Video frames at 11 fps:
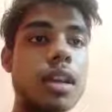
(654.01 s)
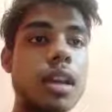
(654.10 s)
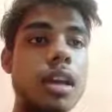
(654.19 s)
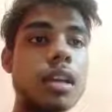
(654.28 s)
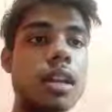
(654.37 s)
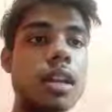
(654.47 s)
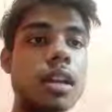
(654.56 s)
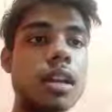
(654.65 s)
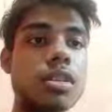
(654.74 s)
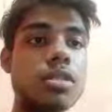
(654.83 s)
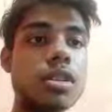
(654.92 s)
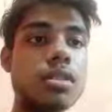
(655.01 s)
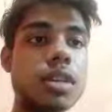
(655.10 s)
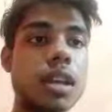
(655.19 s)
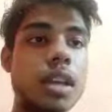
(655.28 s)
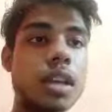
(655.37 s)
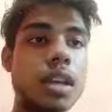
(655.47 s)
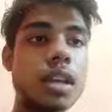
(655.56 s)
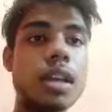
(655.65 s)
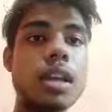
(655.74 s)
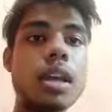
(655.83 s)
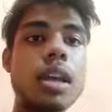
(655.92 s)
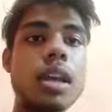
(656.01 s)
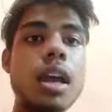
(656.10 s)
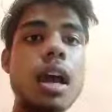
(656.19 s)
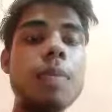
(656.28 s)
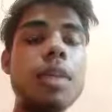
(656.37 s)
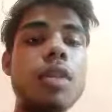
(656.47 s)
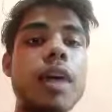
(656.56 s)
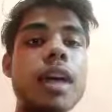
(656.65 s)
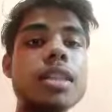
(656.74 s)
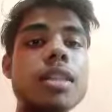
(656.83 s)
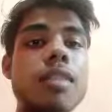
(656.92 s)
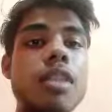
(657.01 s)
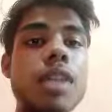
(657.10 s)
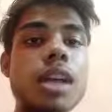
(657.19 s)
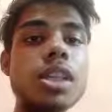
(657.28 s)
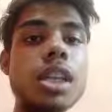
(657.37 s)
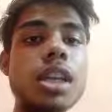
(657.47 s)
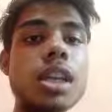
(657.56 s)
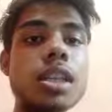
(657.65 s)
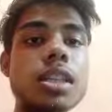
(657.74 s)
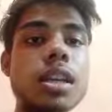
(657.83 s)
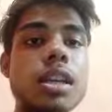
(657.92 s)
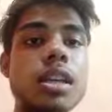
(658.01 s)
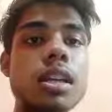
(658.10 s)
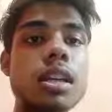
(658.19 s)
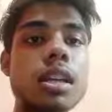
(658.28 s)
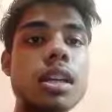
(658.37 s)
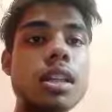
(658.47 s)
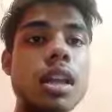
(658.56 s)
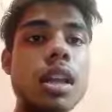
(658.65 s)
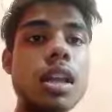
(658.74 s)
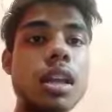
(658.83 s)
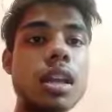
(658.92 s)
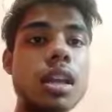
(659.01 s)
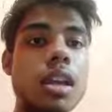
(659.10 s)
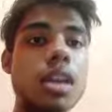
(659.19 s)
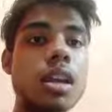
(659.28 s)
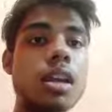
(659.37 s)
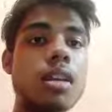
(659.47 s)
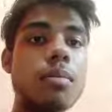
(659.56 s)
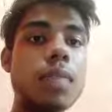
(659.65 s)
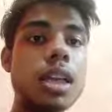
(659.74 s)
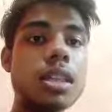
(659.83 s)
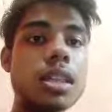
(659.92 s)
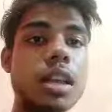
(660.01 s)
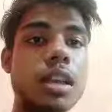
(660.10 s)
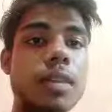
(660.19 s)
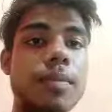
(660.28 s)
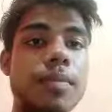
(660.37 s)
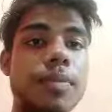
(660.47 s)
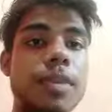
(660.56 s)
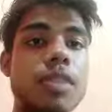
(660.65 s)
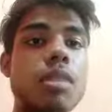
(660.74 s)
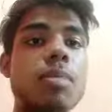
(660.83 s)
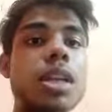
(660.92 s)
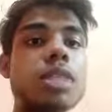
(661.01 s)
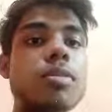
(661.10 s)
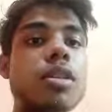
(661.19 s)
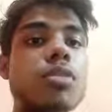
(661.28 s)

नहीं रखेंगे तो जीरोस नहीं आएंगे अब देखो एक्स की वैल्यू क्या आ जाएगी यहाँ से थ्री माइनस थ्री क्योंकि प्लस में उठ